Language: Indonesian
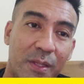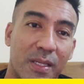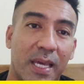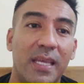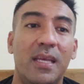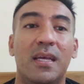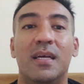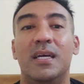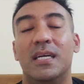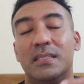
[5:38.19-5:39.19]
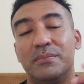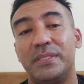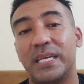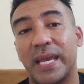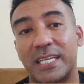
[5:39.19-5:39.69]
Oke.
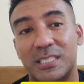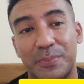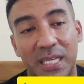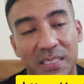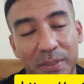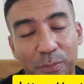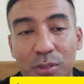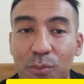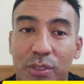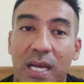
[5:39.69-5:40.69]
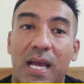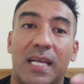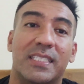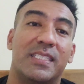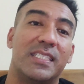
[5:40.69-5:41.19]
Biaya SPLP pun murah,
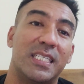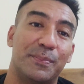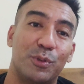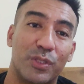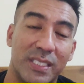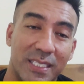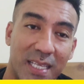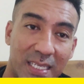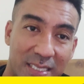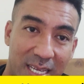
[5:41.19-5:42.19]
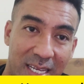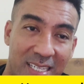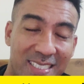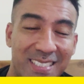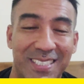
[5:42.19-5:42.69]
hanya 30 ringgit aja.
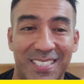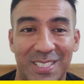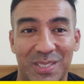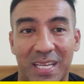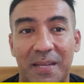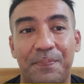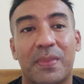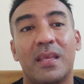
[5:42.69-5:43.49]
Gitu ya.